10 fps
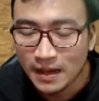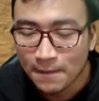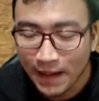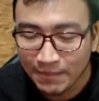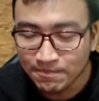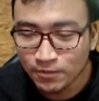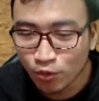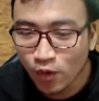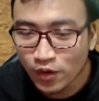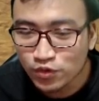บัฟ
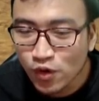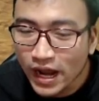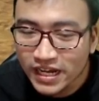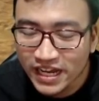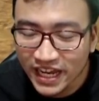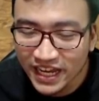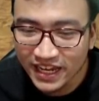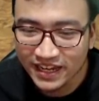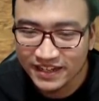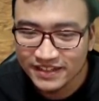รัวๆเลย
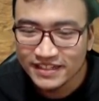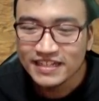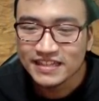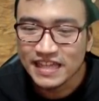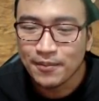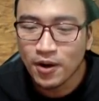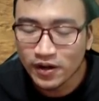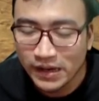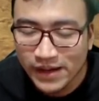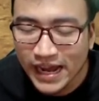แต่บอก
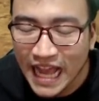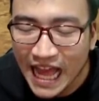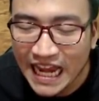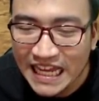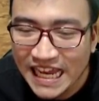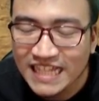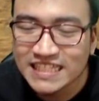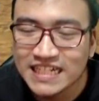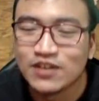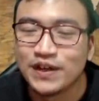เลยว่าการเลี้ยงเธ
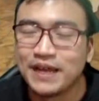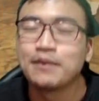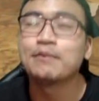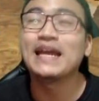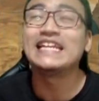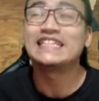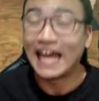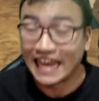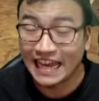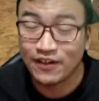อของเองมันไม่ทั
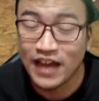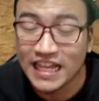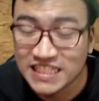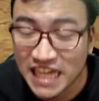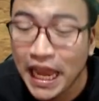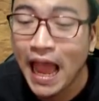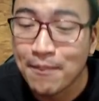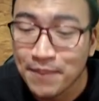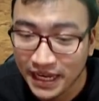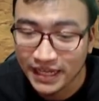นแล้วค่าใช้ดาเมจ